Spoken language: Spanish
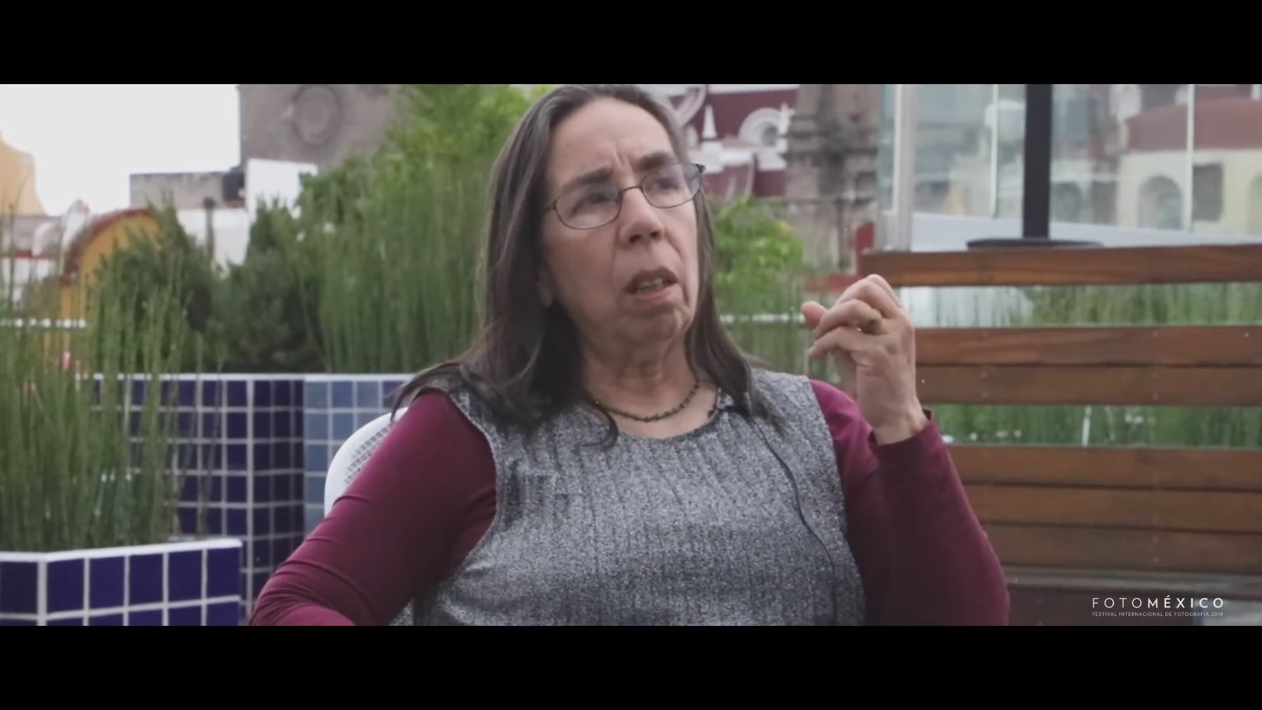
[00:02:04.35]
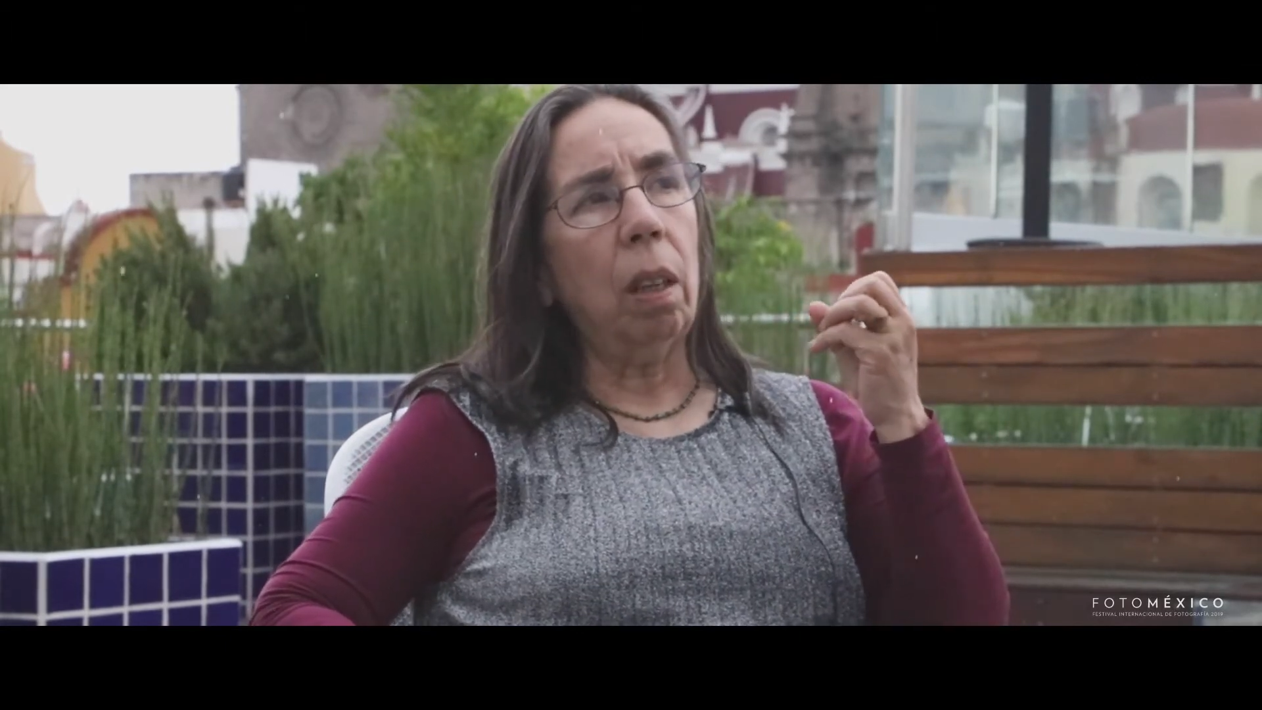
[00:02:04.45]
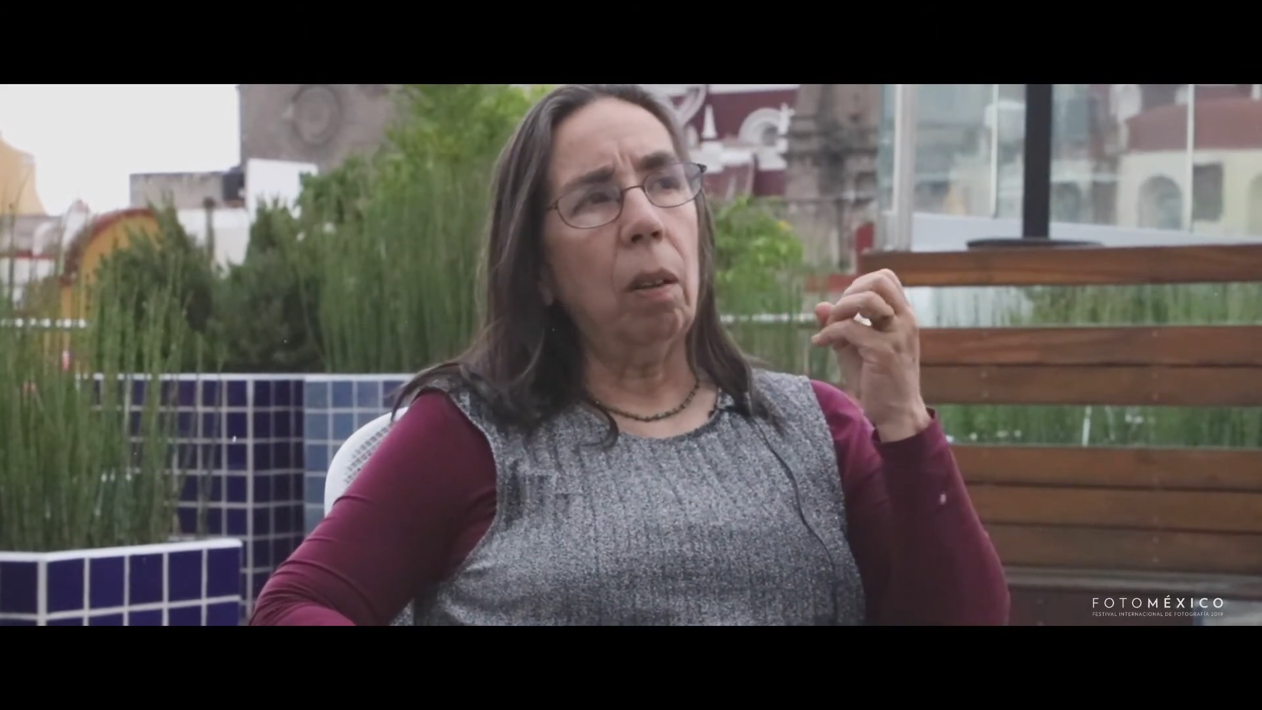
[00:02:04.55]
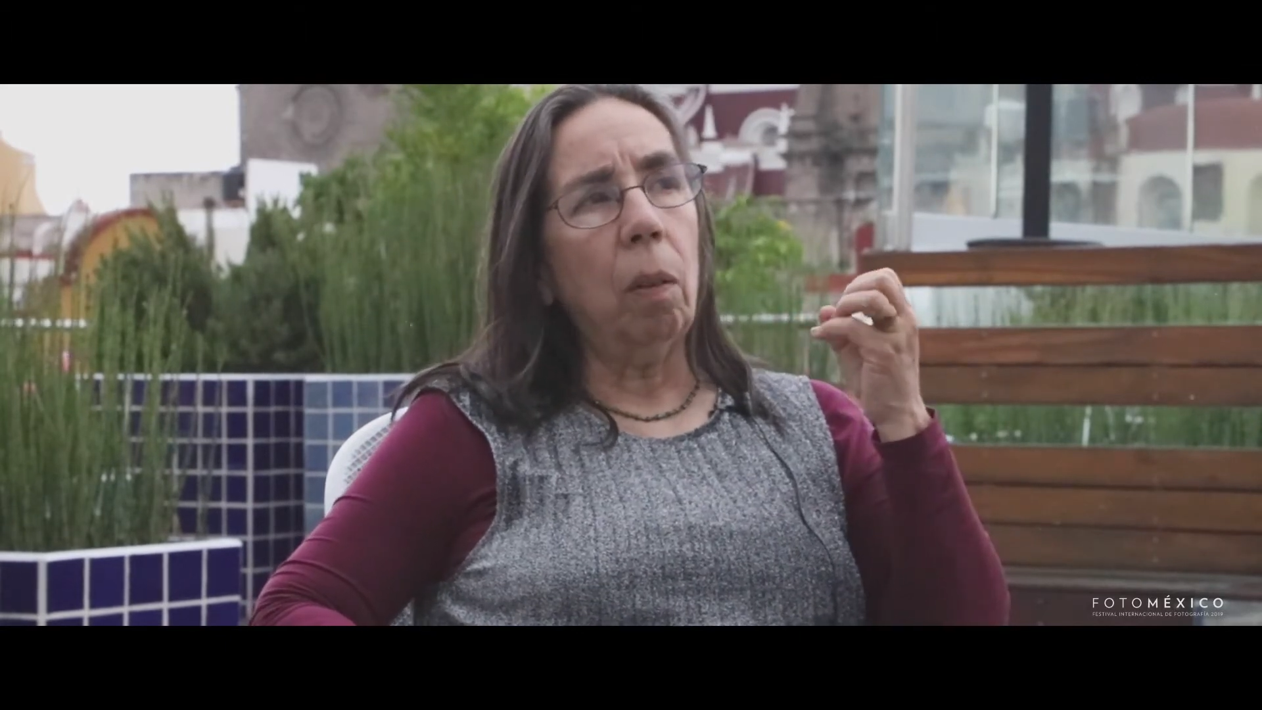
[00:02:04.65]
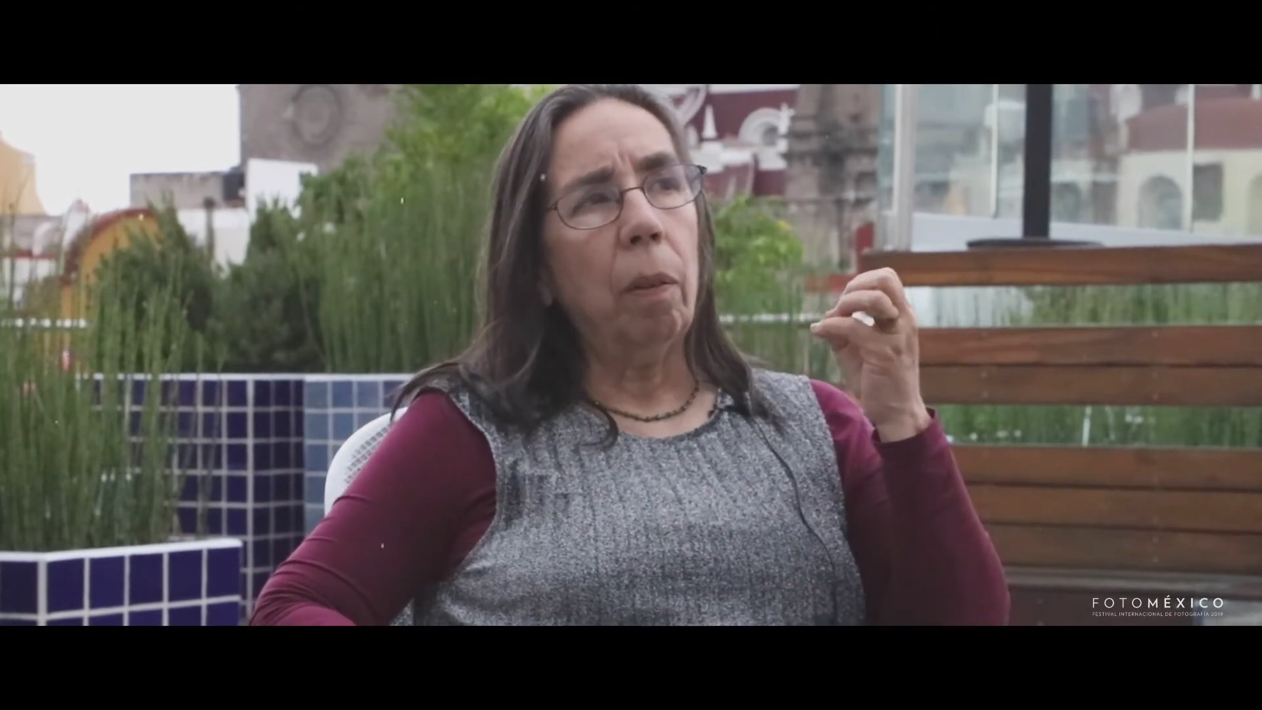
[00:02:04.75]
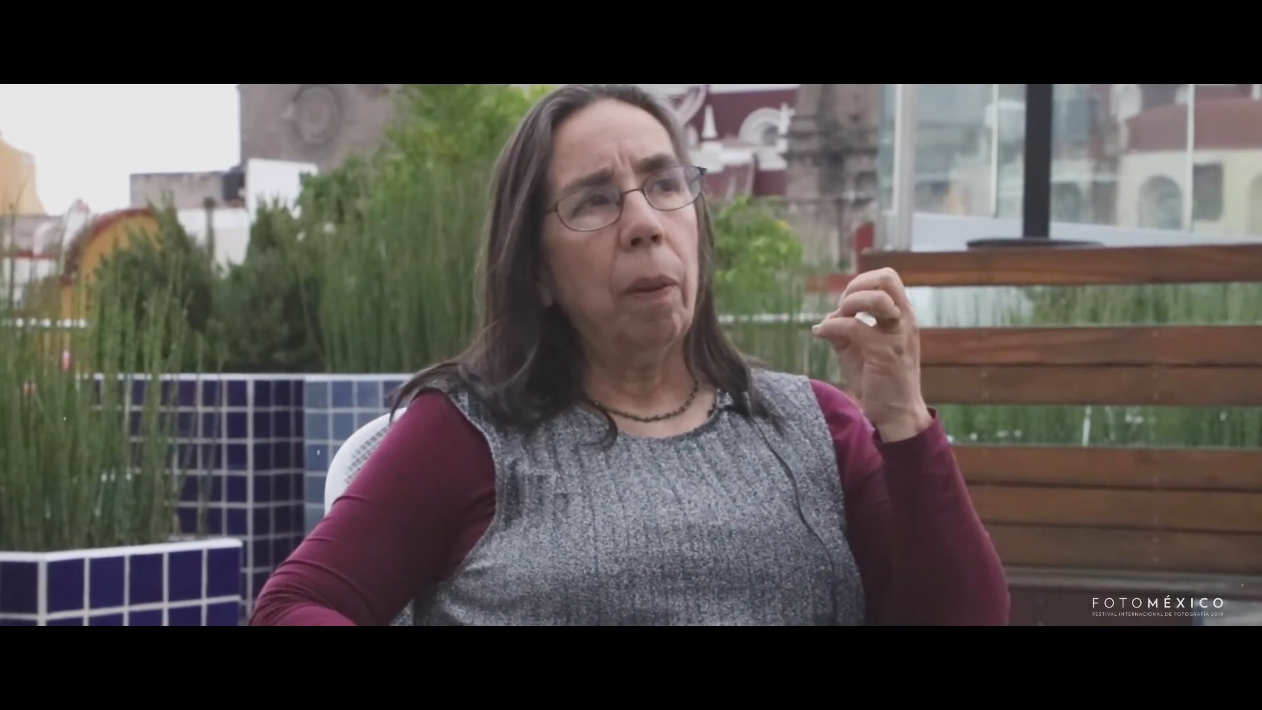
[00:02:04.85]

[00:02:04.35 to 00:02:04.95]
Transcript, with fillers: claro.